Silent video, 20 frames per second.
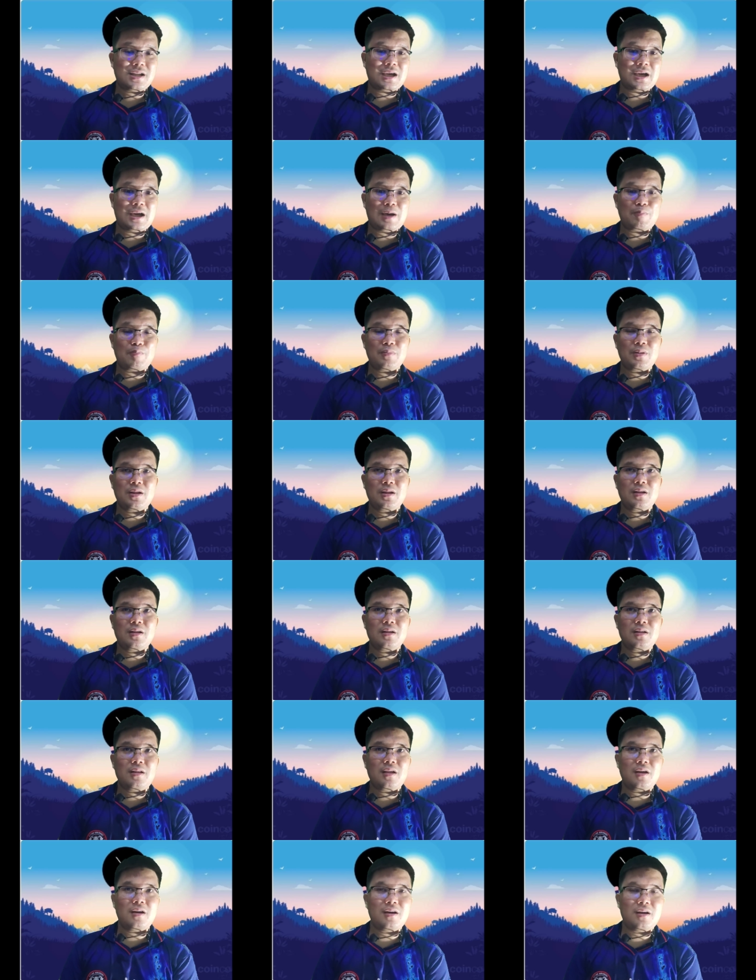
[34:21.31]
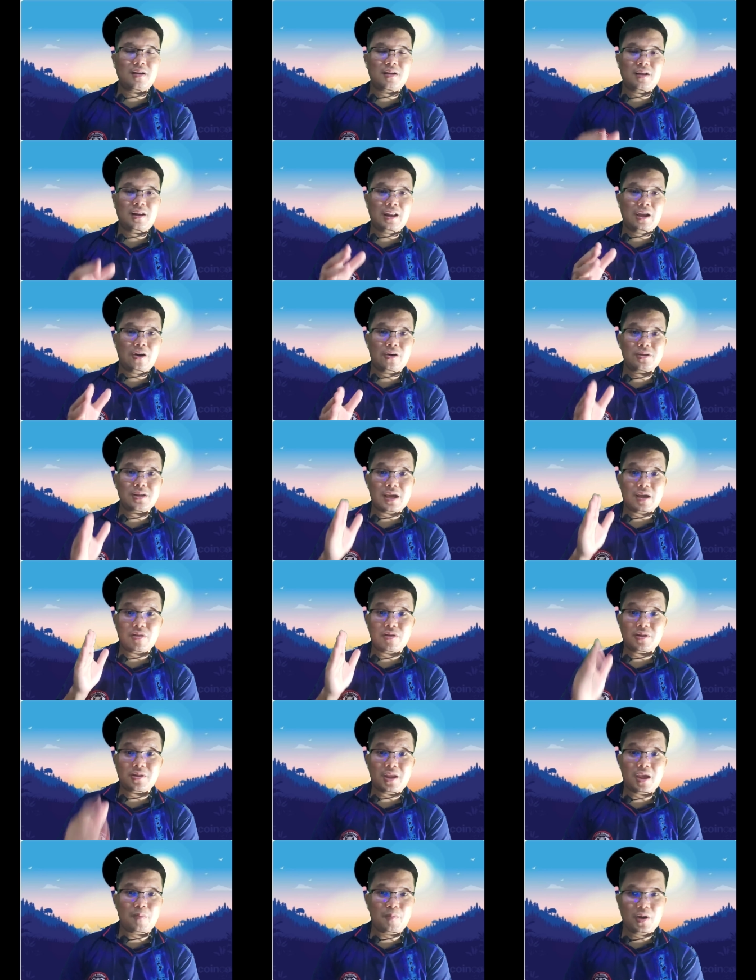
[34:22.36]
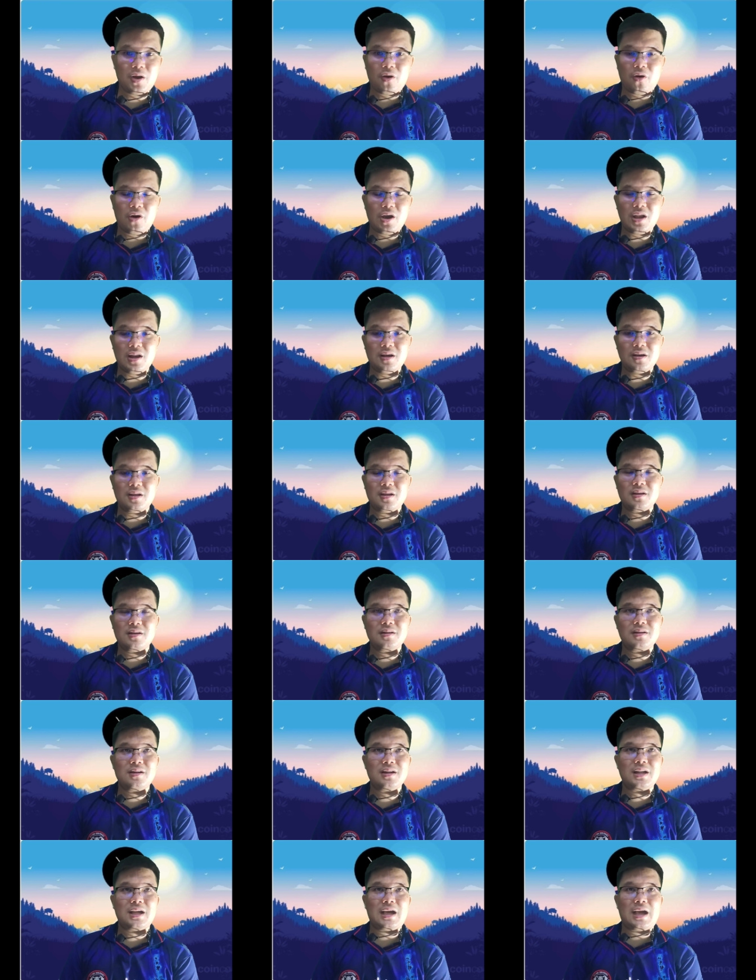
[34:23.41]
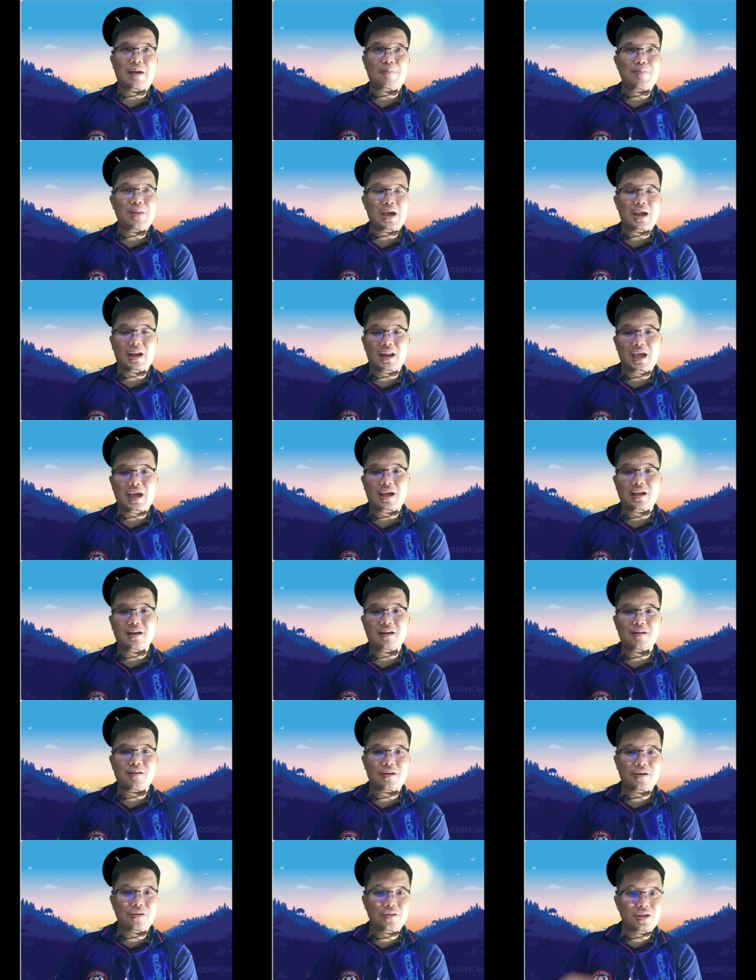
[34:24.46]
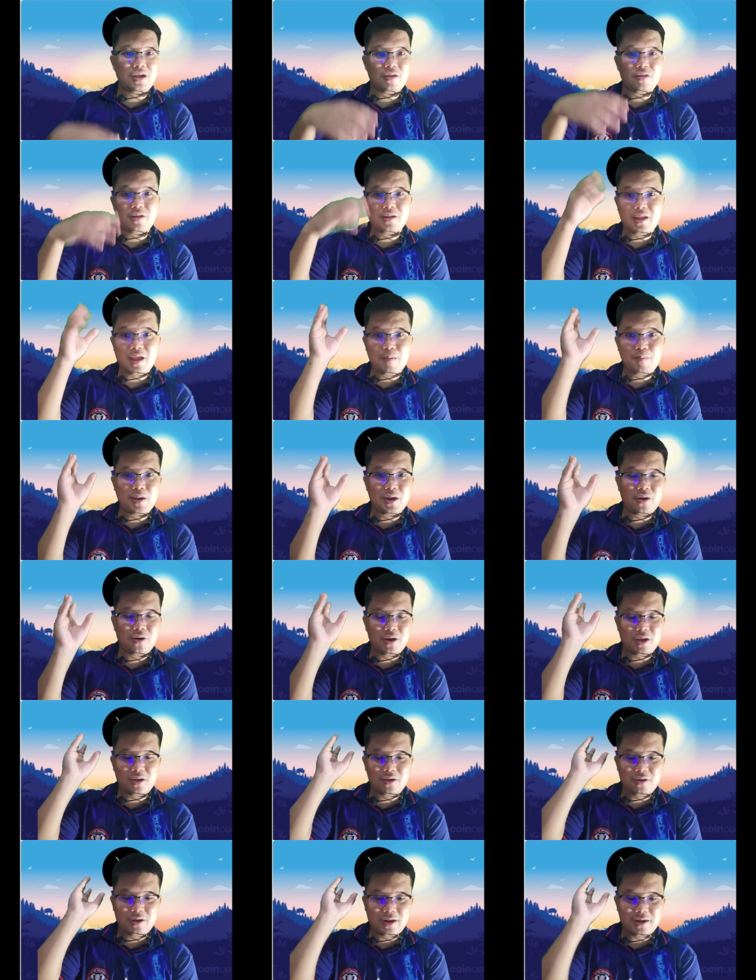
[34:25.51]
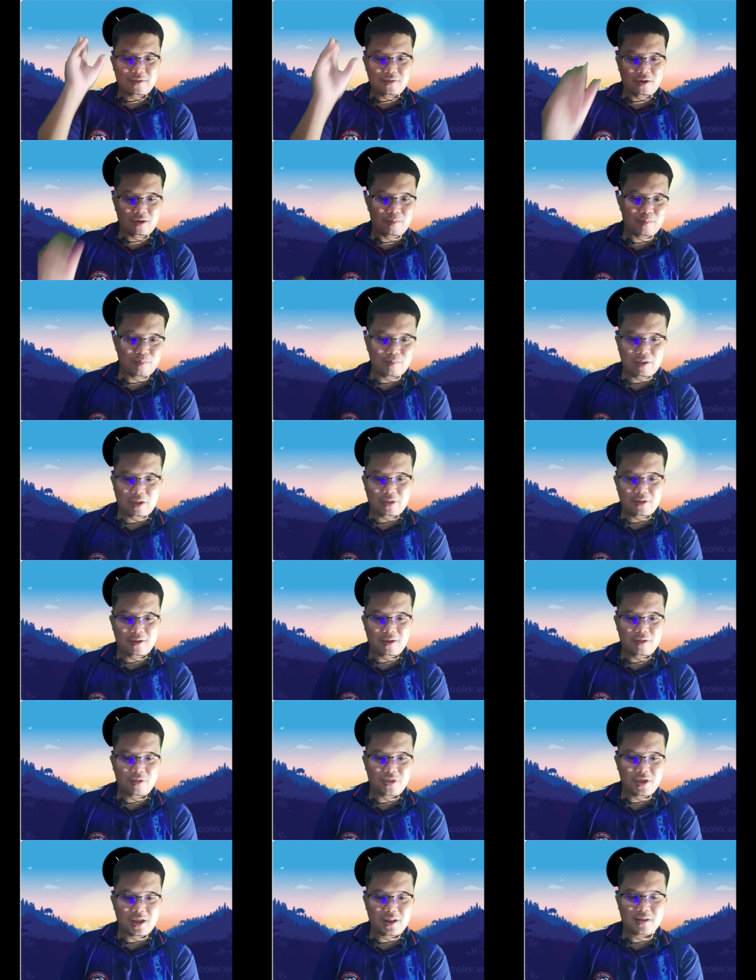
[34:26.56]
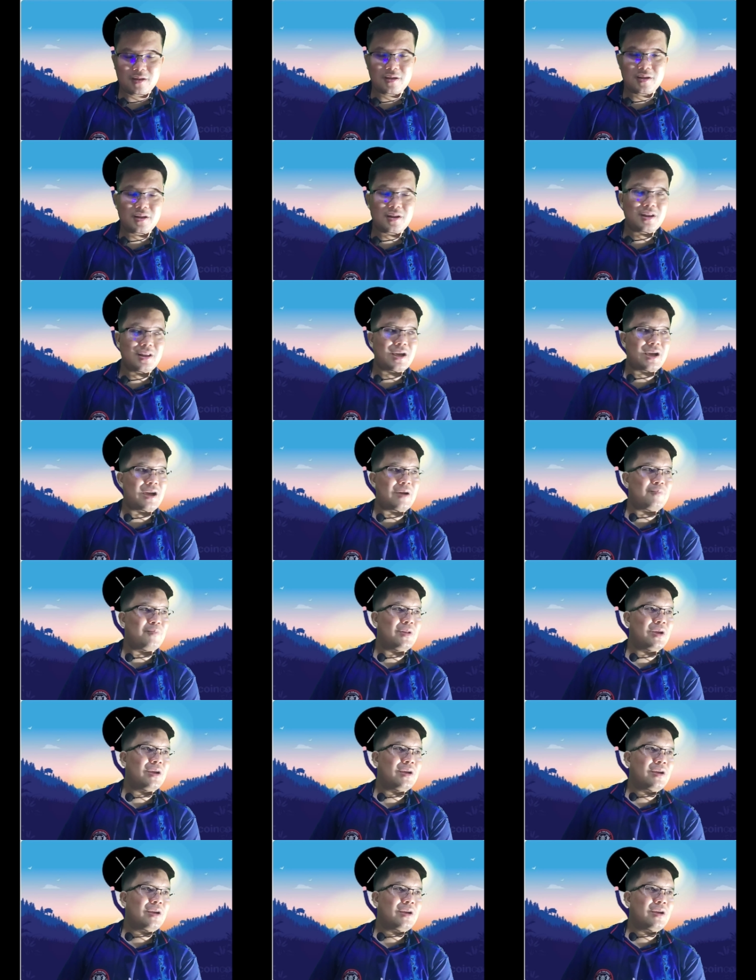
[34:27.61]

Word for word: นะครับเยอะลองจาก Stablecoin เลยนะครับหลักๆอ่ะเขาถือ Stablecoin ก่อนแล้วก็มาถือเซนนะครับ